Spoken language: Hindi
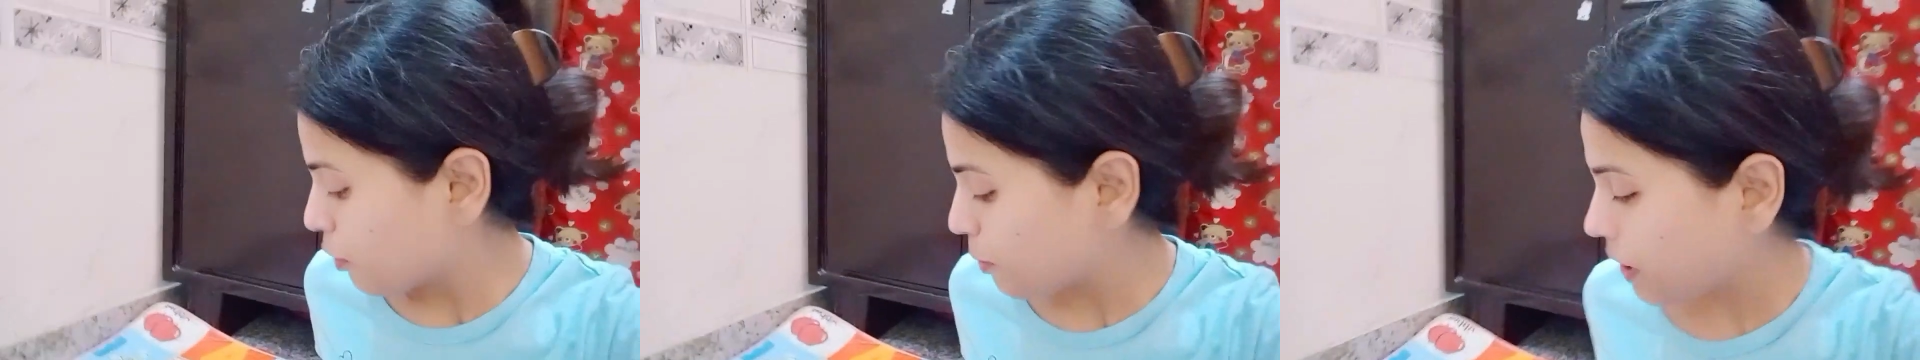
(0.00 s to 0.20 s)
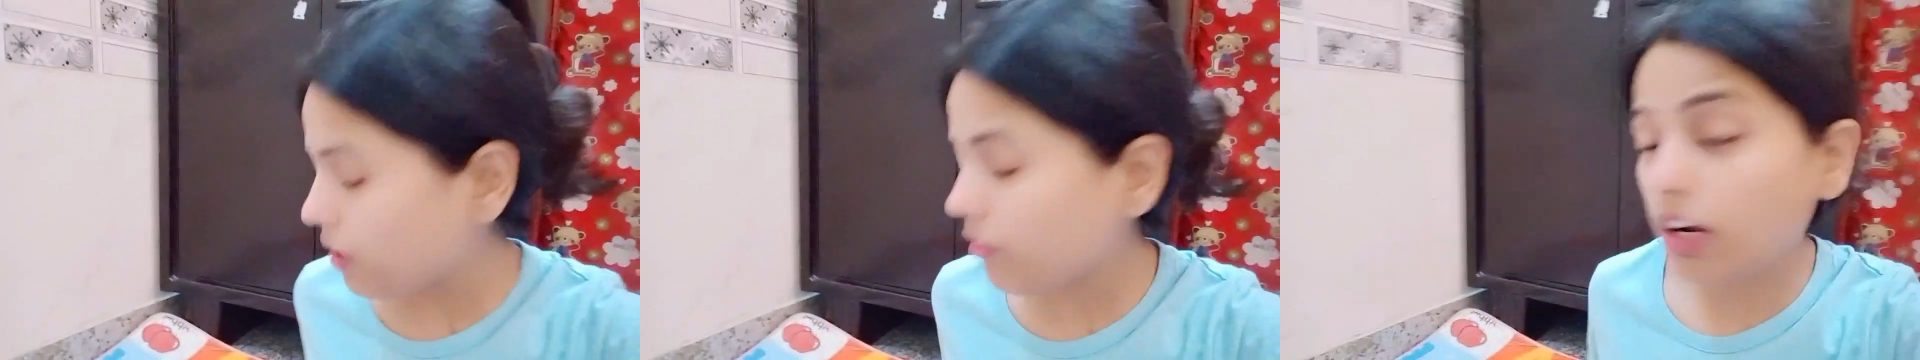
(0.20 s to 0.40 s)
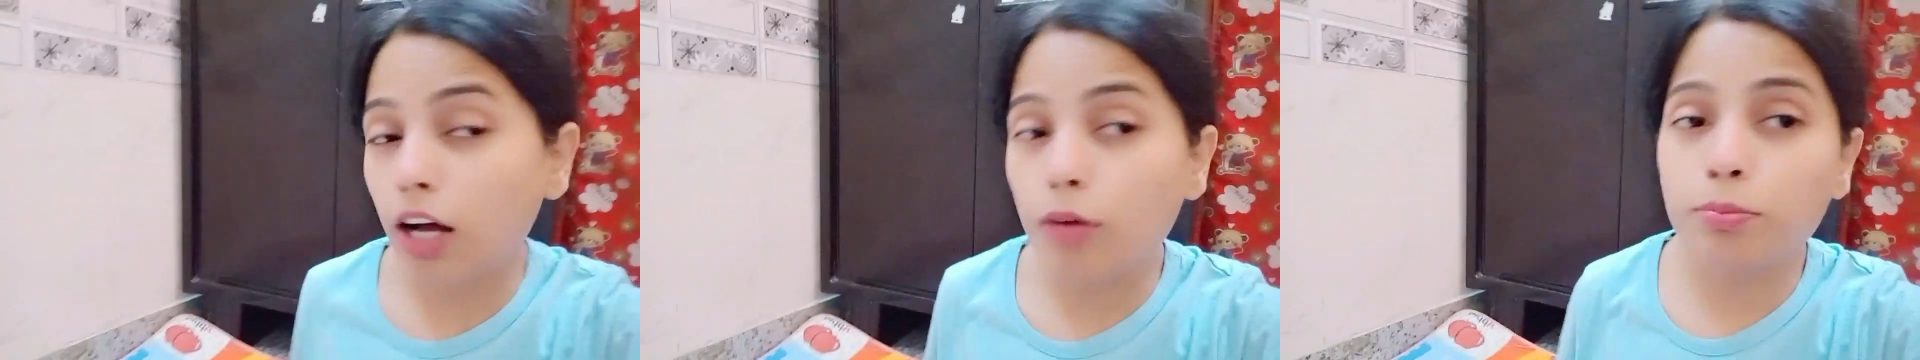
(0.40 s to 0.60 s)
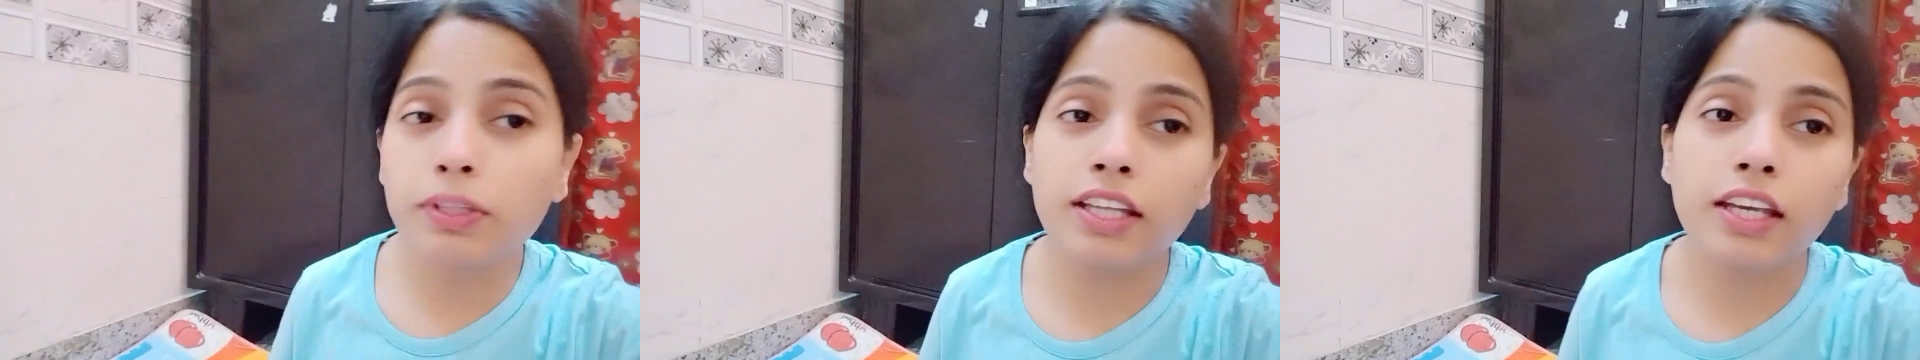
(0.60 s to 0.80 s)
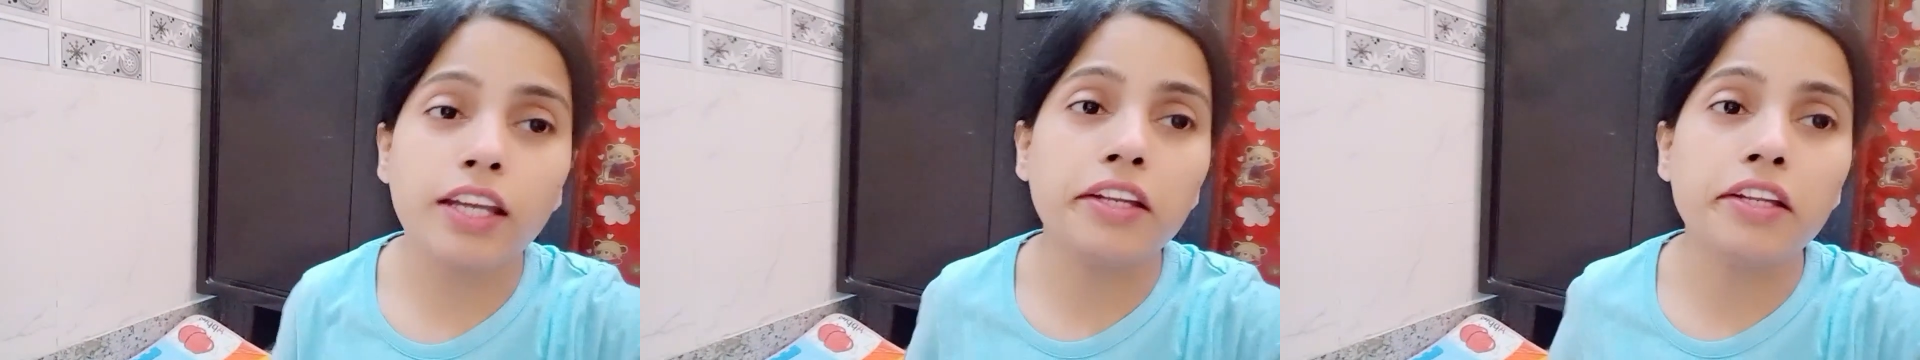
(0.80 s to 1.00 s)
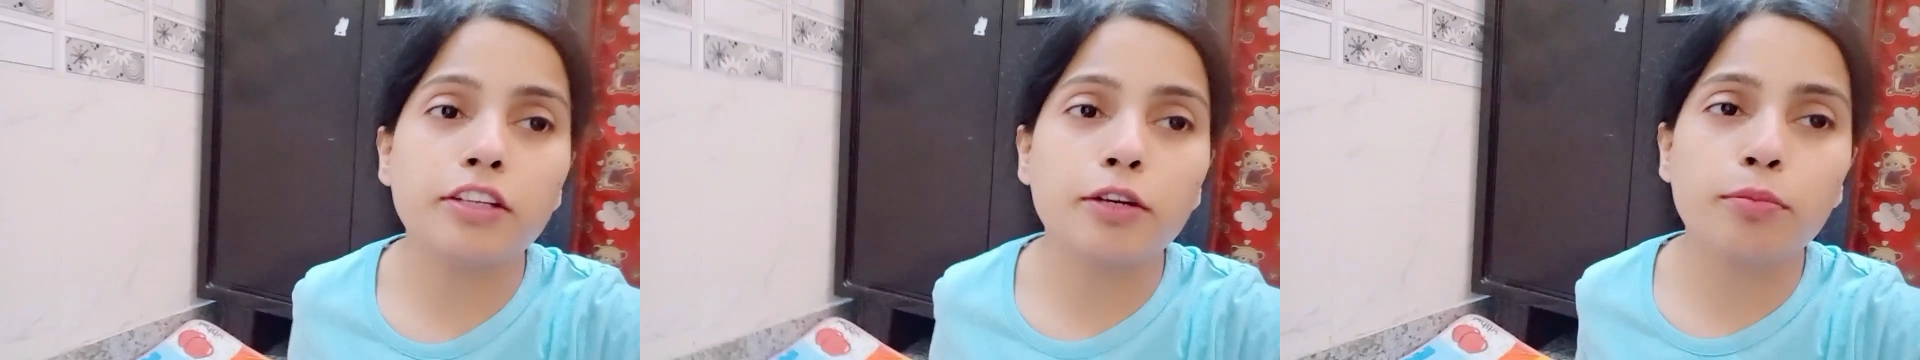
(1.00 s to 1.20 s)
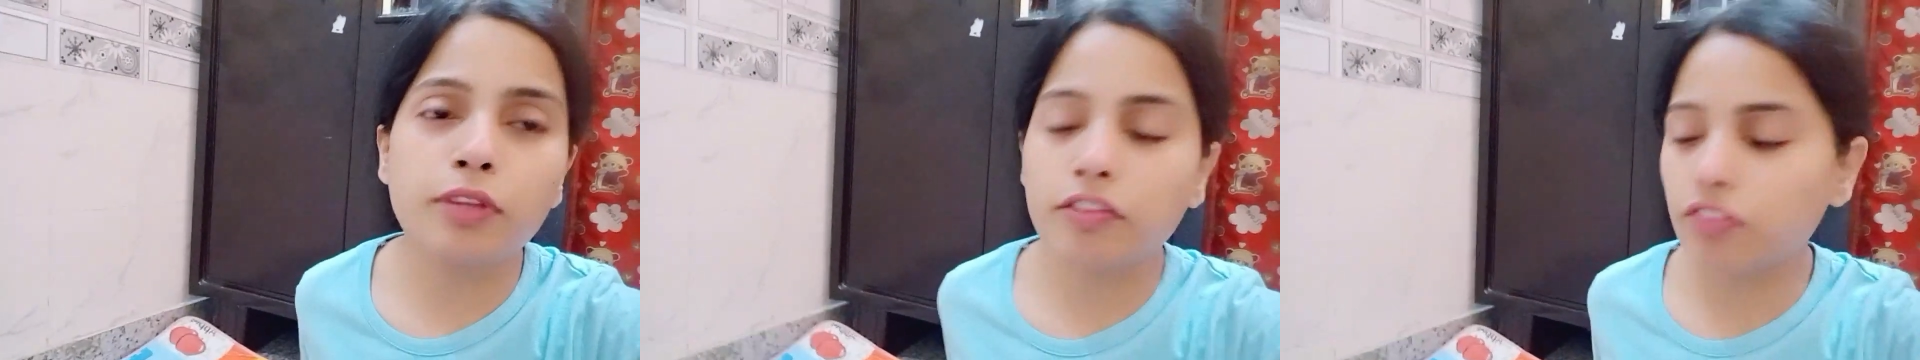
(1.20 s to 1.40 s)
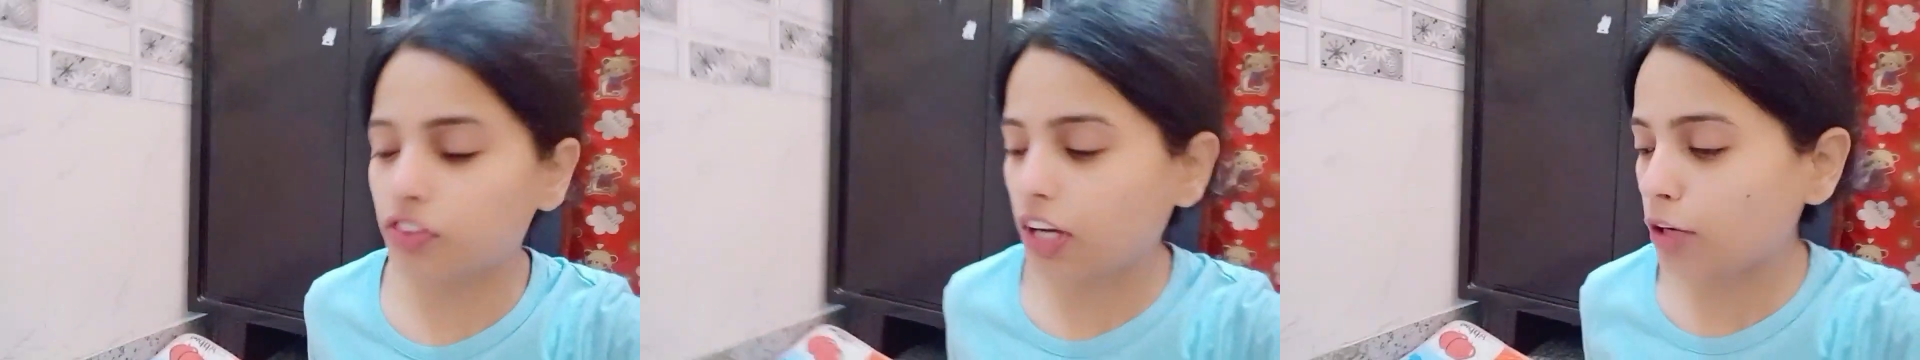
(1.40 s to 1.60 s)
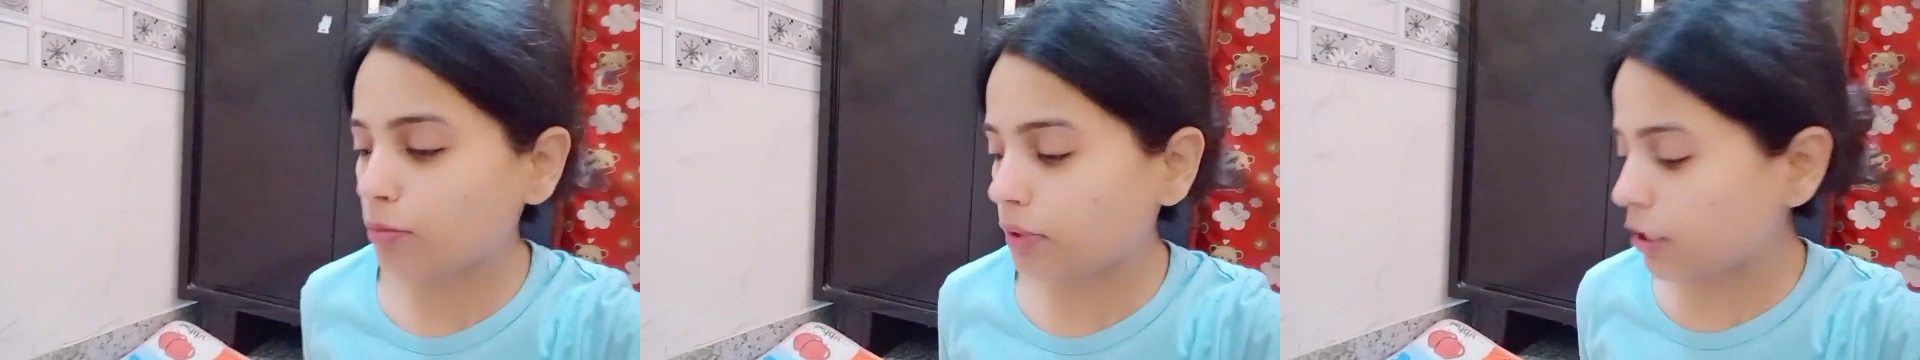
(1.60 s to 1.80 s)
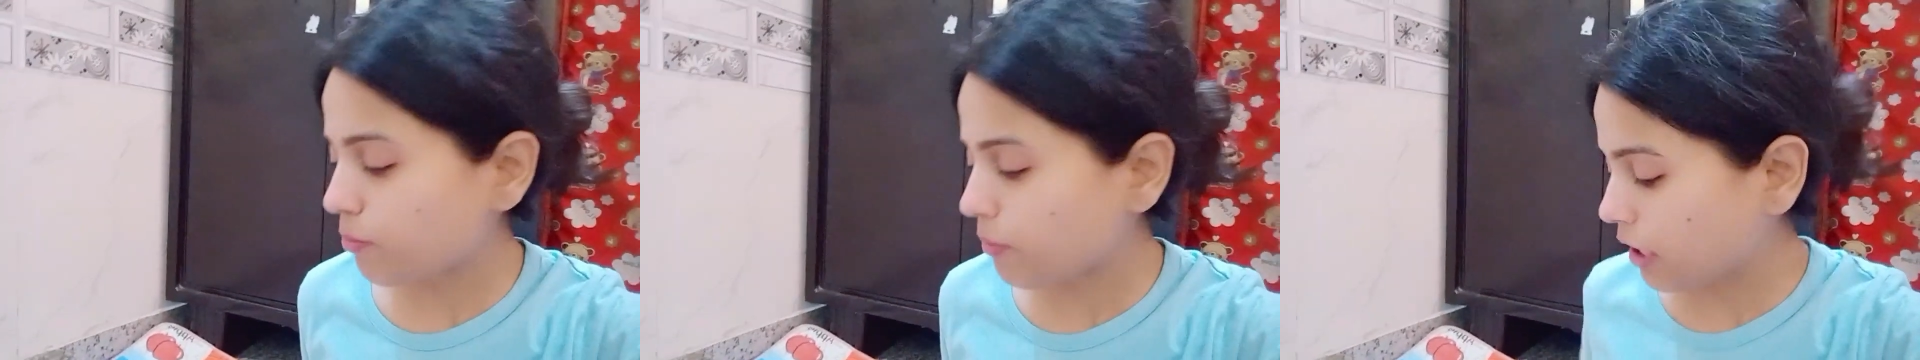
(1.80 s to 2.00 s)
मतलब वहाँ पे थे नहीं जब ये विशाल हाँ
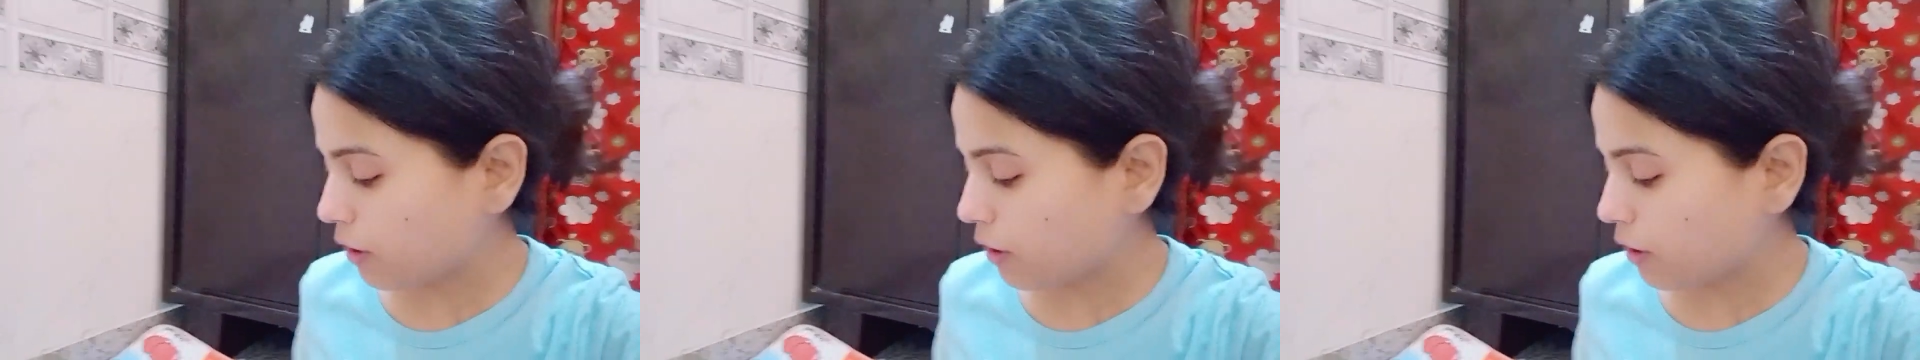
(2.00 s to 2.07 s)
मेगा